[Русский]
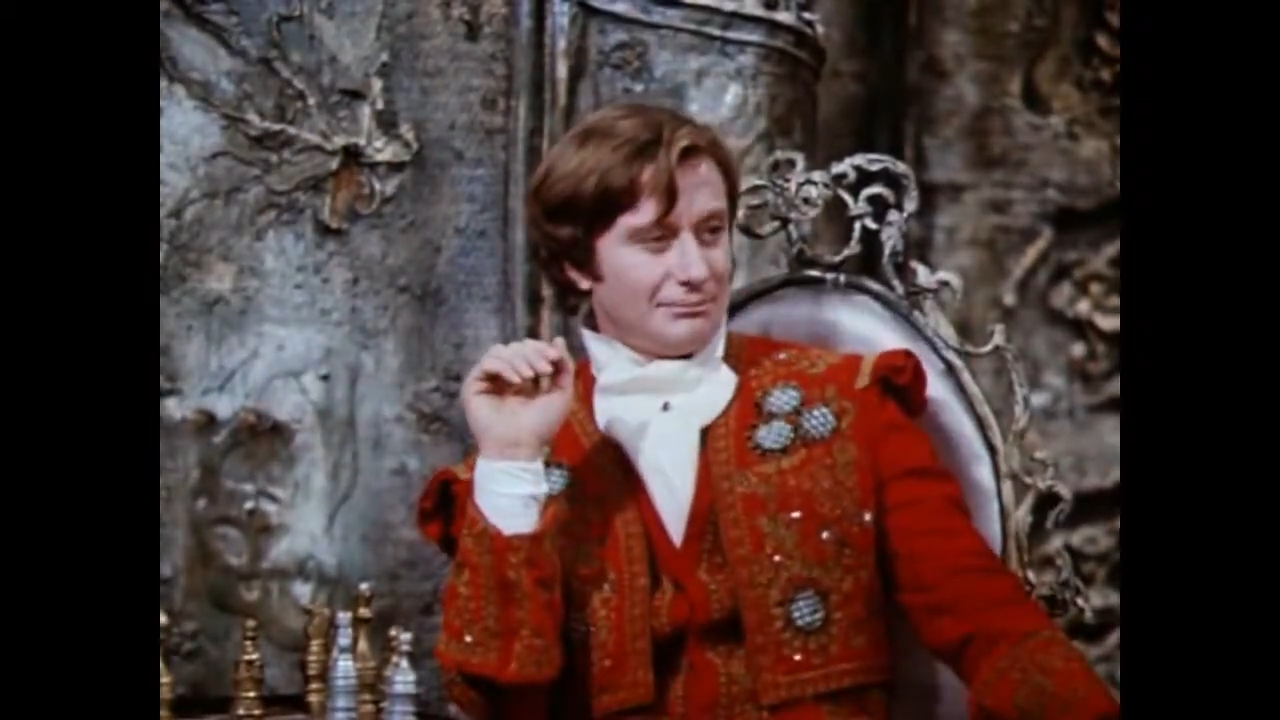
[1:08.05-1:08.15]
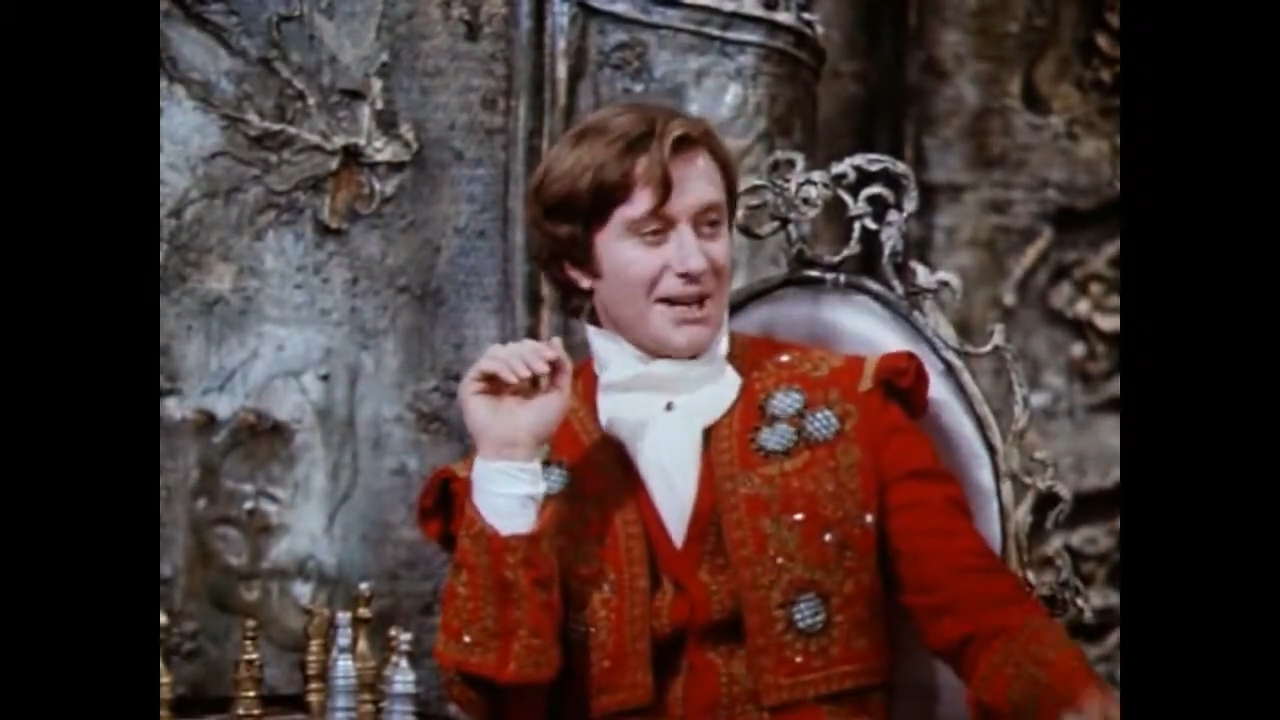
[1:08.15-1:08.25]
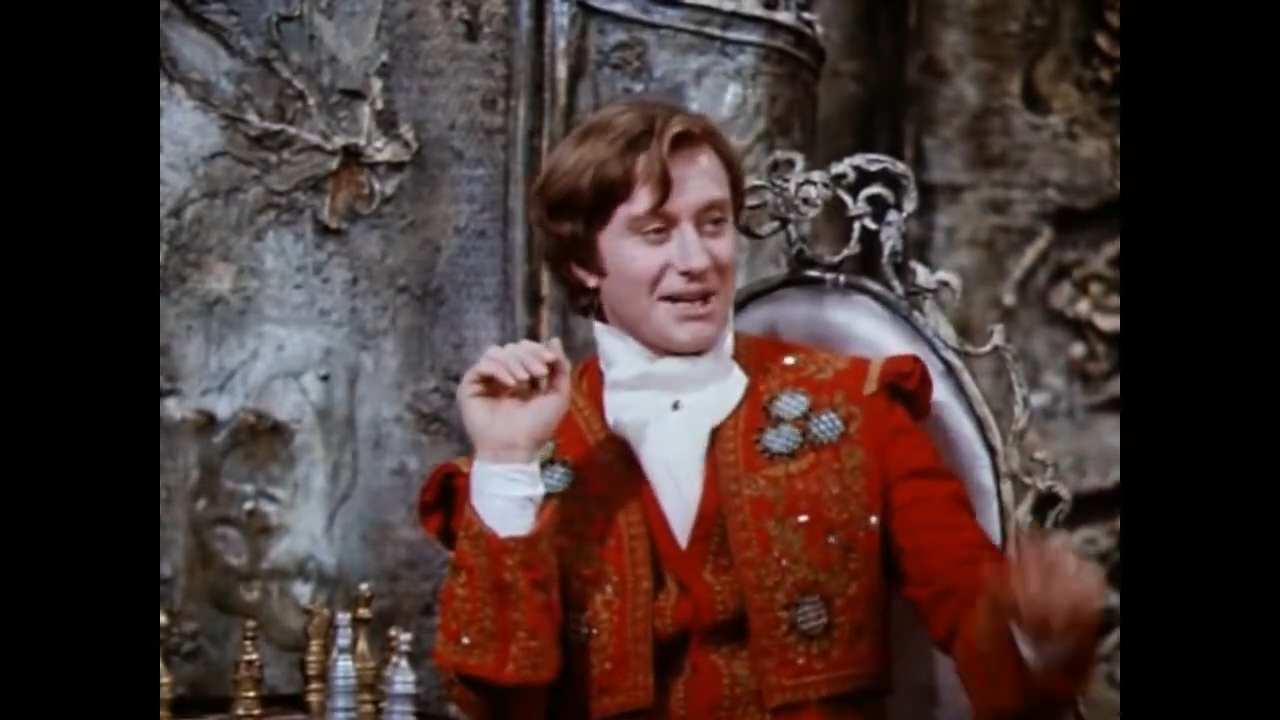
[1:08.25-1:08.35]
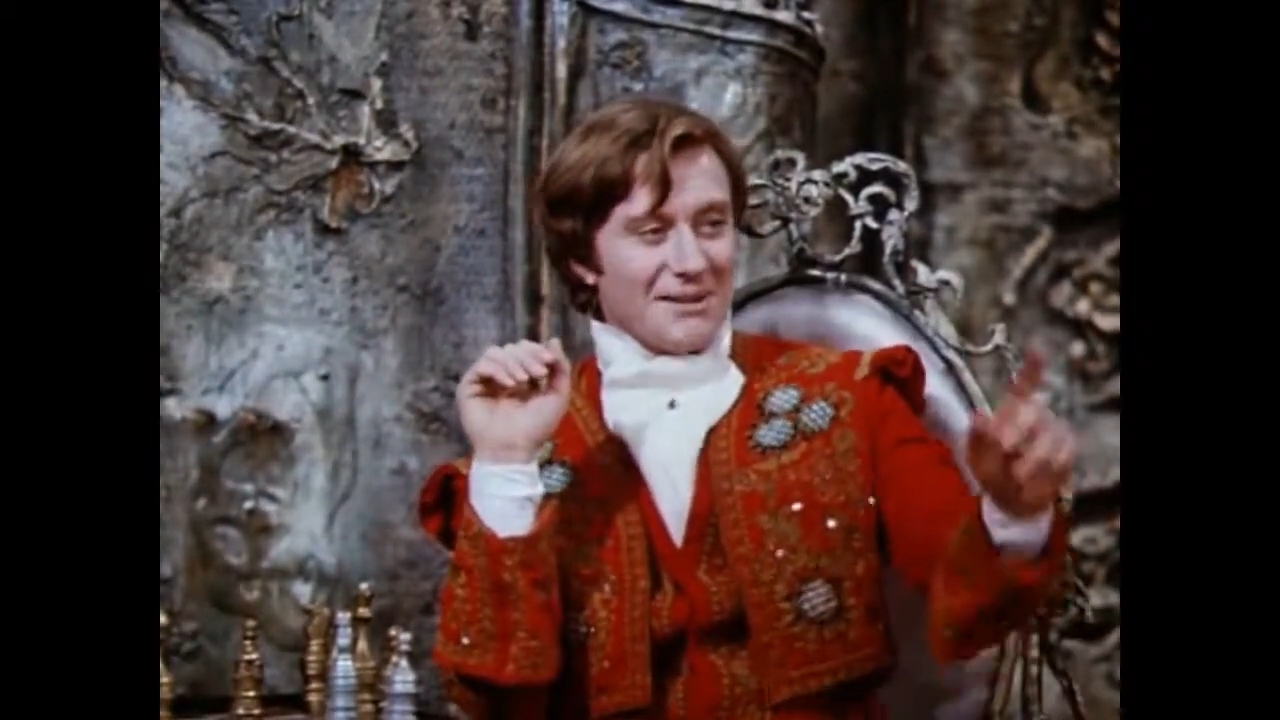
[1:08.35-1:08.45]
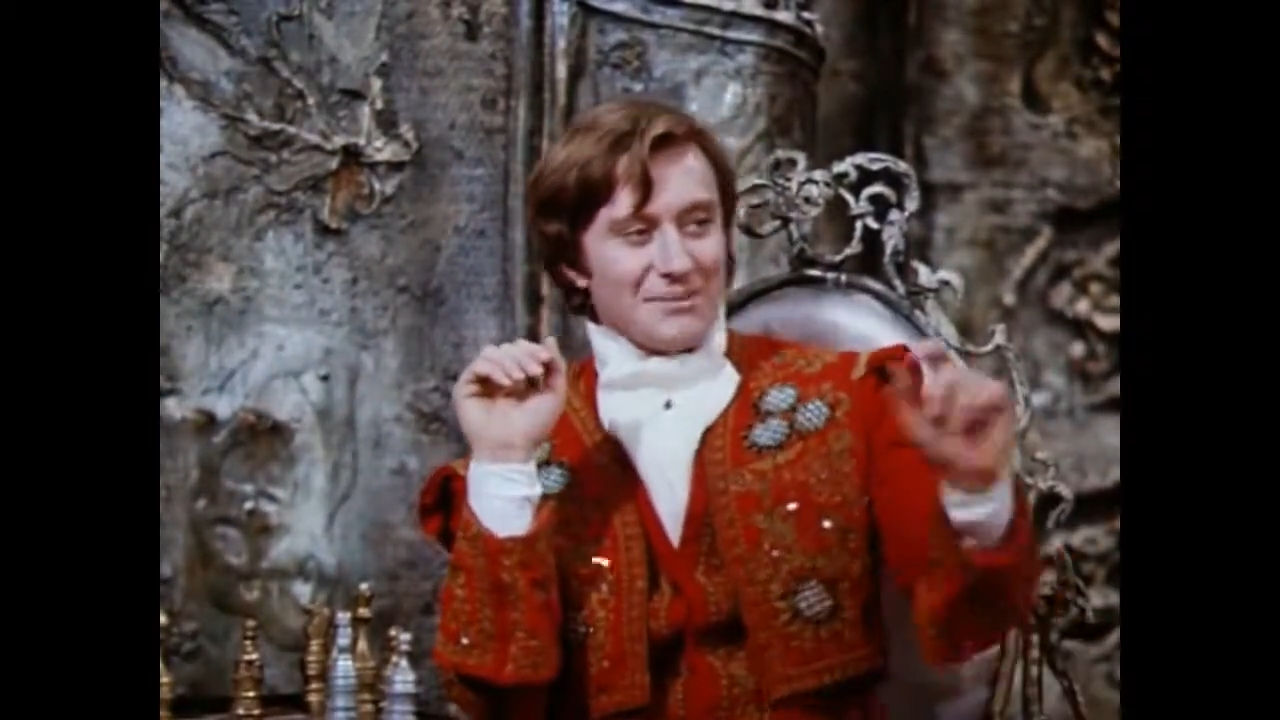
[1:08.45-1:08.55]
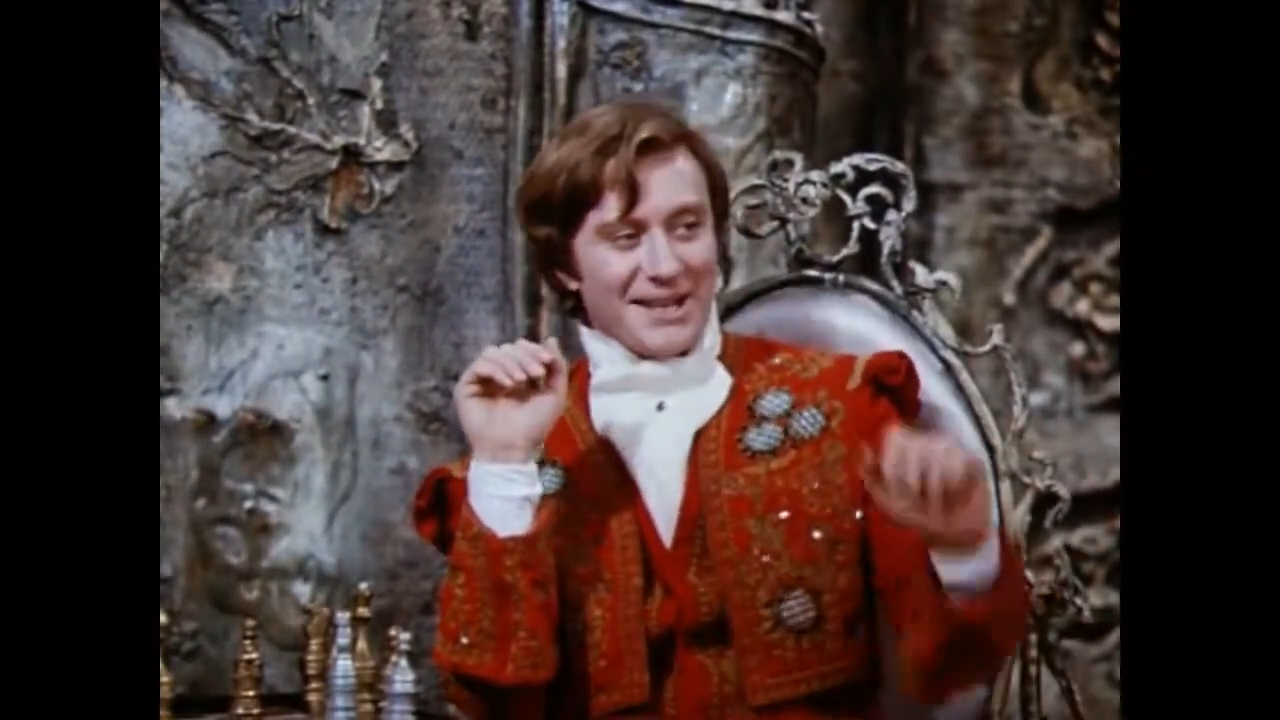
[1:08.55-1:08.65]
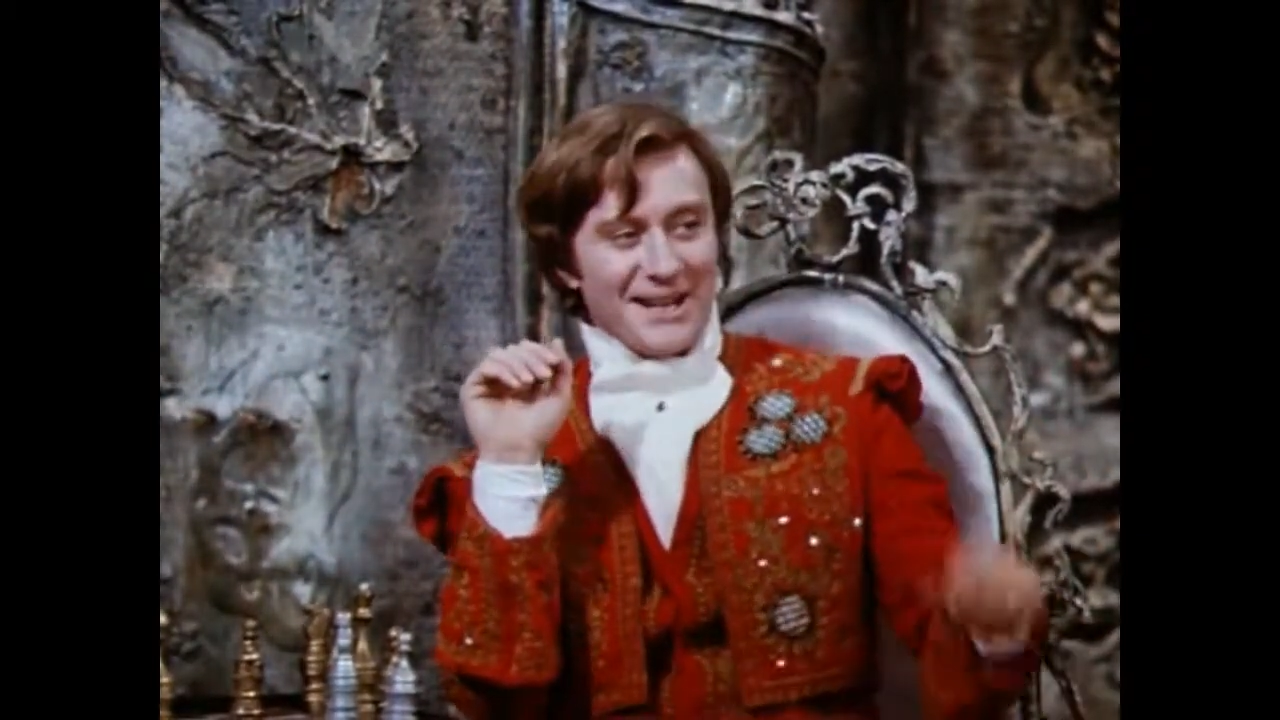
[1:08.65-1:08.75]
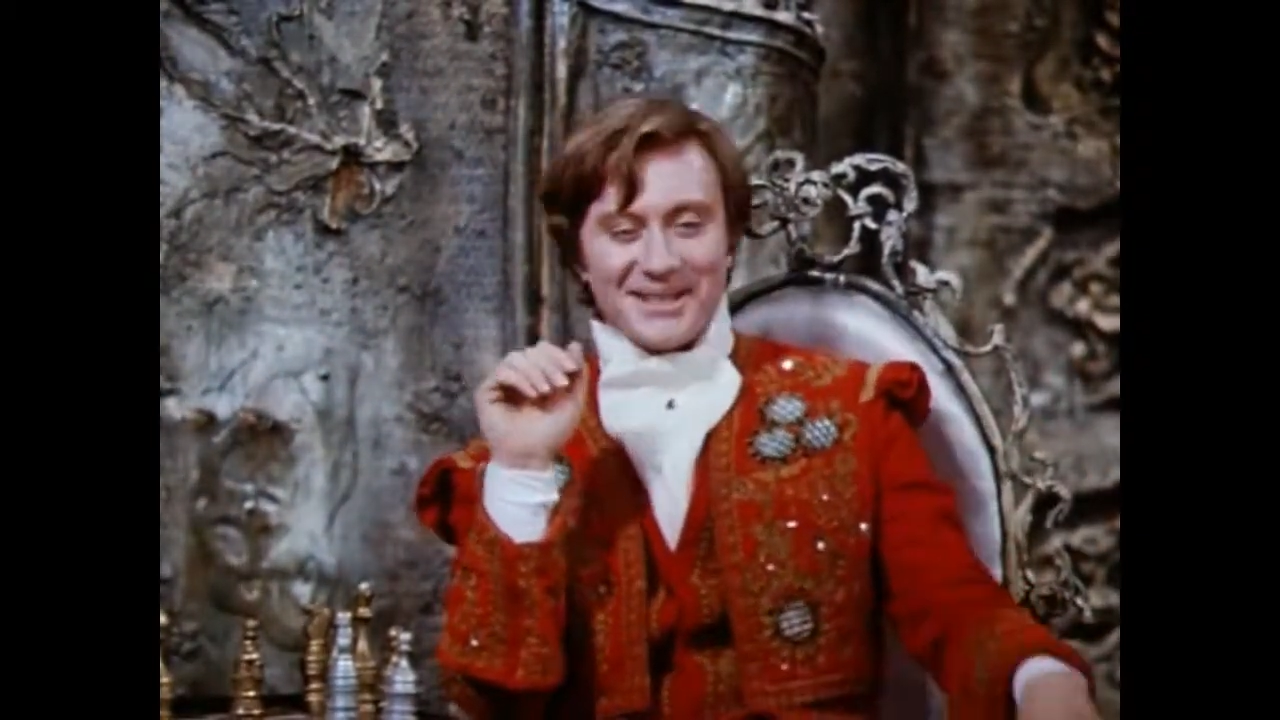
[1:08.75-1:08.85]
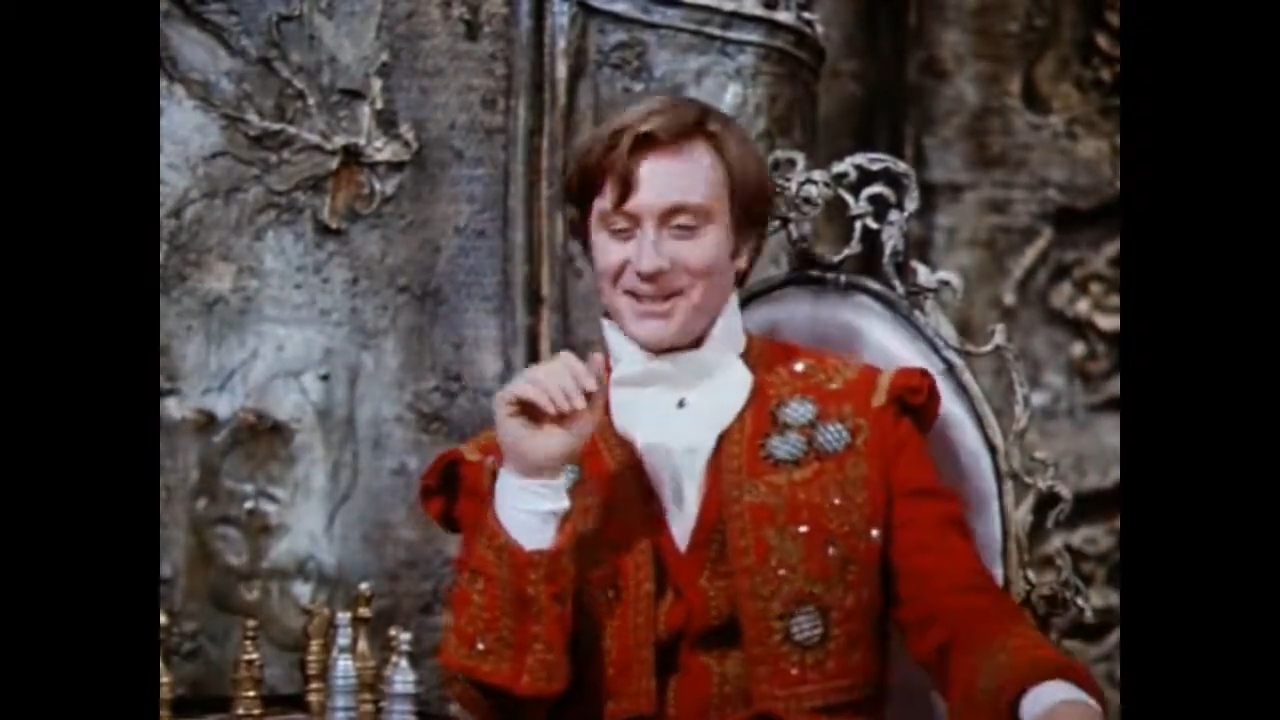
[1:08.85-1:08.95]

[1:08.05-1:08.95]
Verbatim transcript: и она вам даст